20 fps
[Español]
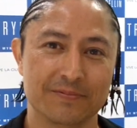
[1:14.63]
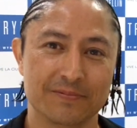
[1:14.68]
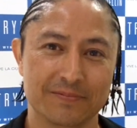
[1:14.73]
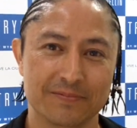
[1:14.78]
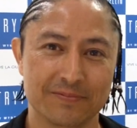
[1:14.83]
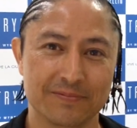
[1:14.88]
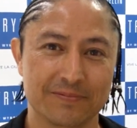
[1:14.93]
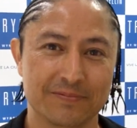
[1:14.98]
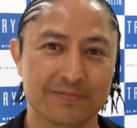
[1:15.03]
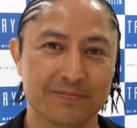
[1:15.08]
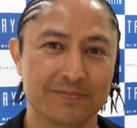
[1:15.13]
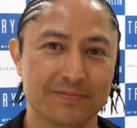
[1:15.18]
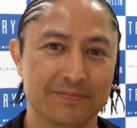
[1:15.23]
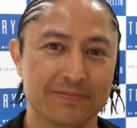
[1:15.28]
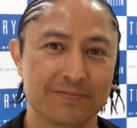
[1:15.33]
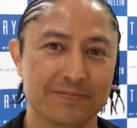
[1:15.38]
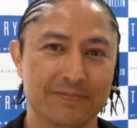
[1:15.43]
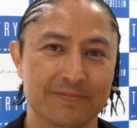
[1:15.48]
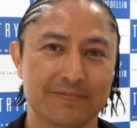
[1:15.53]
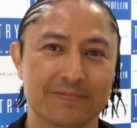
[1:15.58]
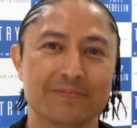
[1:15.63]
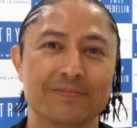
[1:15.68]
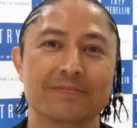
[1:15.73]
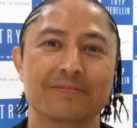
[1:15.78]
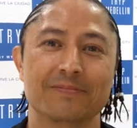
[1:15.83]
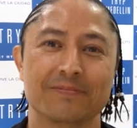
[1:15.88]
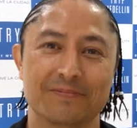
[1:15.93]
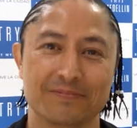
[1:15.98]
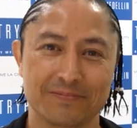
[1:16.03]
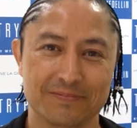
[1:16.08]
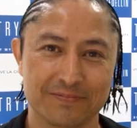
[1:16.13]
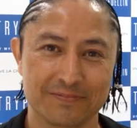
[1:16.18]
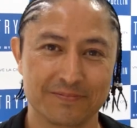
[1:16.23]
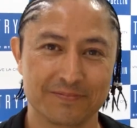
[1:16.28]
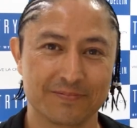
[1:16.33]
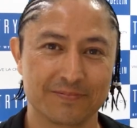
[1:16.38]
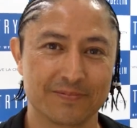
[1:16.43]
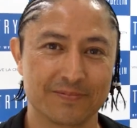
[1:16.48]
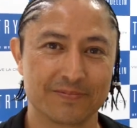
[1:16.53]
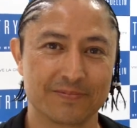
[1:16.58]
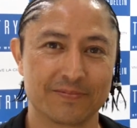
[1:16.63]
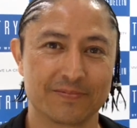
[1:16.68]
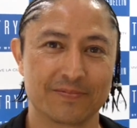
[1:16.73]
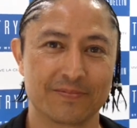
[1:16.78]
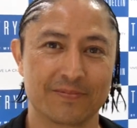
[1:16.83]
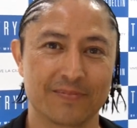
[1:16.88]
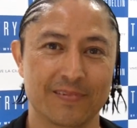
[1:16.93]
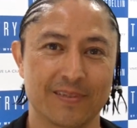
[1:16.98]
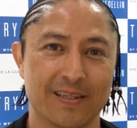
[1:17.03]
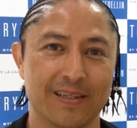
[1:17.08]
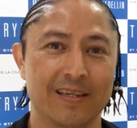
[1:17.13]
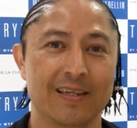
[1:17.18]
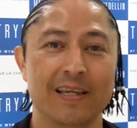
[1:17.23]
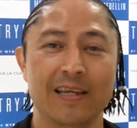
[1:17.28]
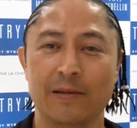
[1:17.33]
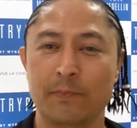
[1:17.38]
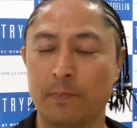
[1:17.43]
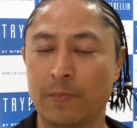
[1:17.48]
evolución eh, pues, meteórica.